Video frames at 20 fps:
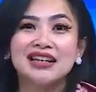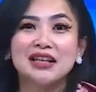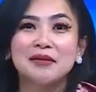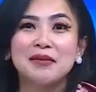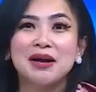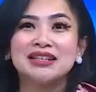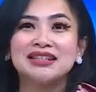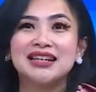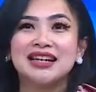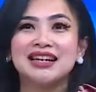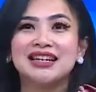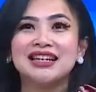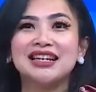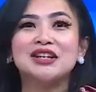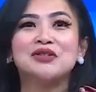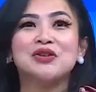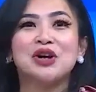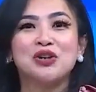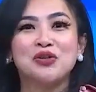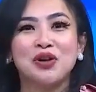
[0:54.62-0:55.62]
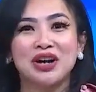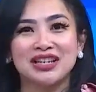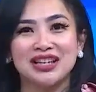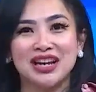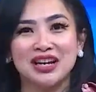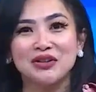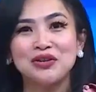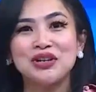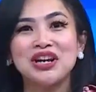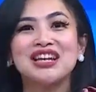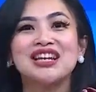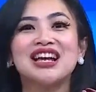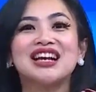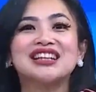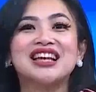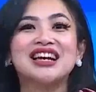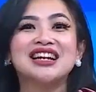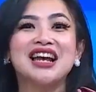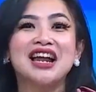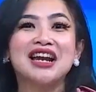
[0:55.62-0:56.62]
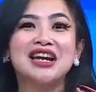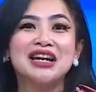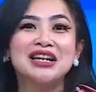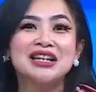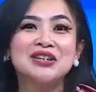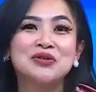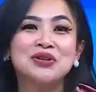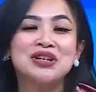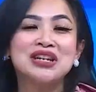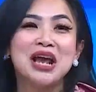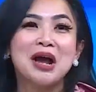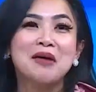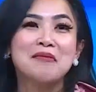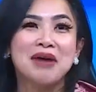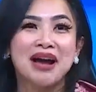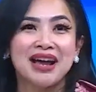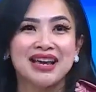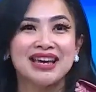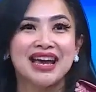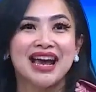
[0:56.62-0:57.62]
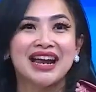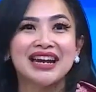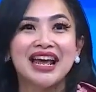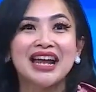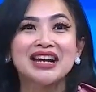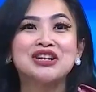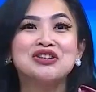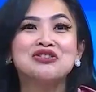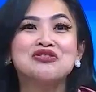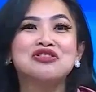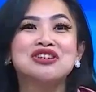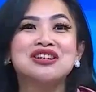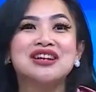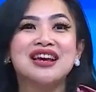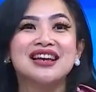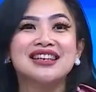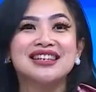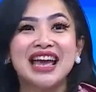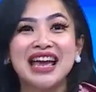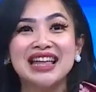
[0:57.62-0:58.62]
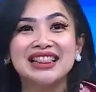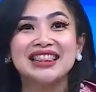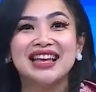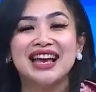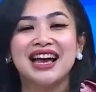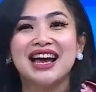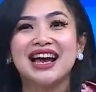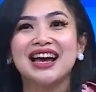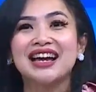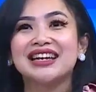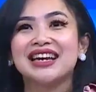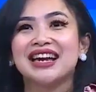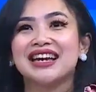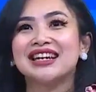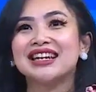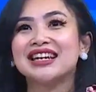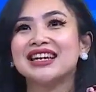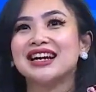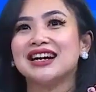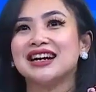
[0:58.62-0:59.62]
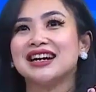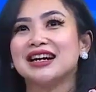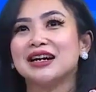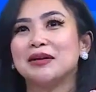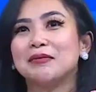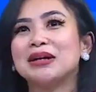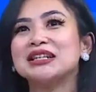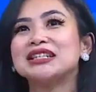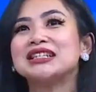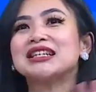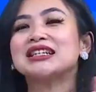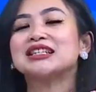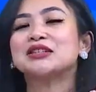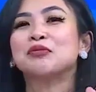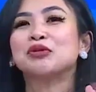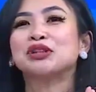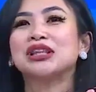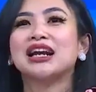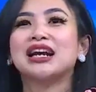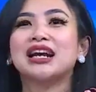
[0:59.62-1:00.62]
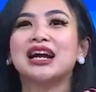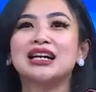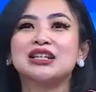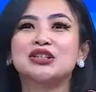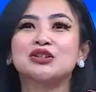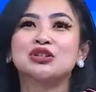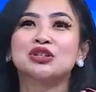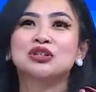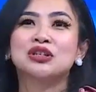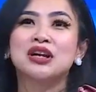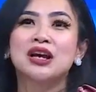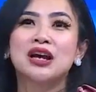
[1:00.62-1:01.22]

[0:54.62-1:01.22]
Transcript: Kasar ini dua-duanya, dunia nyata dan dunia maya. Dari dunia nyata ya ini uh, masih seputar kasus